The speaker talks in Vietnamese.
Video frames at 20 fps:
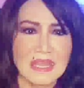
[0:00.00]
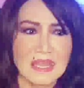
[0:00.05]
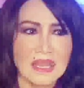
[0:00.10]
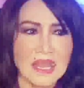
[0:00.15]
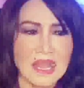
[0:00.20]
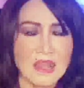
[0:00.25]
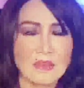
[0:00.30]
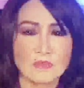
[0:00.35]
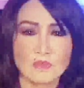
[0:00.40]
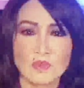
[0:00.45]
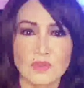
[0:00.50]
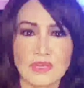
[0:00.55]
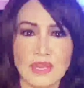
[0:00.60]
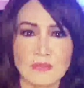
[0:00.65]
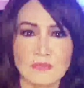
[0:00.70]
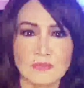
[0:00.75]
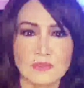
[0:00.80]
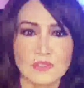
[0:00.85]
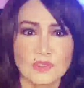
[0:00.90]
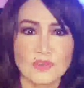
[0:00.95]
học thuộc
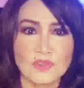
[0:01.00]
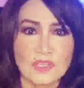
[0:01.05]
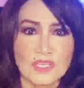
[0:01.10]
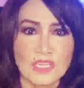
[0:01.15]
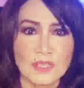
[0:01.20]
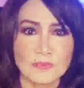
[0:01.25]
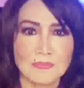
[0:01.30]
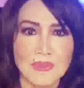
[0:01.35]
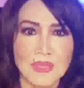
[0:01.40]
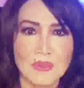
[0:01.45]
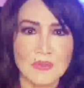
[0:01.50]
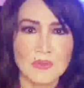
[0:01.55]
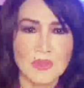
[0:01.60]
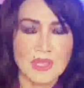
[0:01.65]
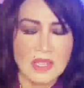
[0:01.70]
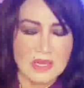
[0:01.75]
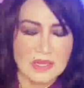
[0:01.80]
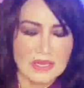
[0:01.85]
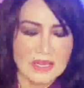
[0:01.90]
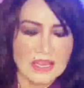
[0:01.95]
lòng cho nó kịp đâu
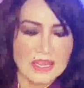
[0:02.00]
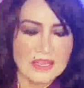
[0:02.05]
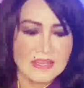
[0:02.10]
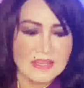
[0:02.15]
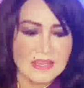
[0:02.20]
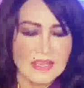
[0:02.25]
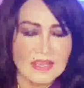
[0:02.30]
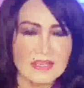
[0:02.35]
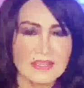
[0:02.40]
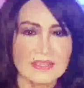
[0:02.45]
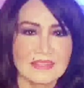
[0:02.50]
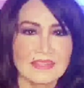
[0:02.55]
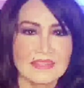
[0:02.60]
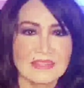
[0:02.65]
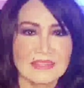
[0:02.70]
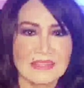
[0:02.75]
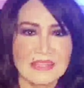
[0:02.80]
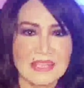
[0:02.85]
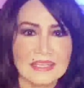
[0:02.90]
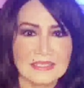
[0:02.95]
nên ừ,
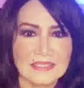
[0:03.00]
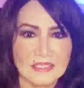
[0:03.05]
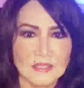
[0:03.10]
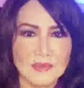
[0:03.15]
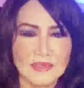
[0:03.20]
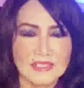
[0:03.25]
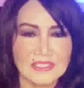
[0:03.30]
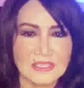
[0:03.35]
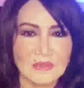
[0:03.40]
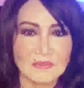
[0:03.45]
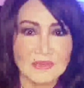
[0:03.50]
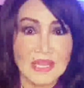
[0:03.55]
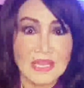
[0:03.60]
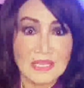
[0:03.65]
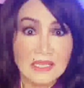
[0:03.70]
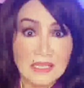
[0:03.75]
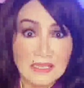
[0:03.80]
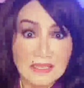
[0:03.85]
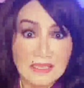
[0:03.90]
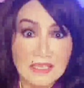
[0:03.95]
nhạc sĩ Hoàng Trọng đã
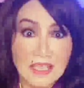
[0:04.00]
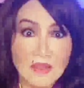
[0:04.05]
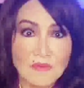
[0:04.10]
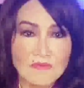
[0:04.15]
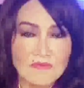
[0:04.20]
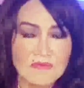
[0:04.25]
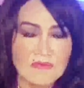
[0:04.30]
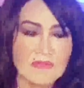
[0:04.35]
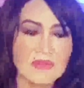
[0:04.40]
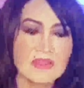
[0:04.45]
cất công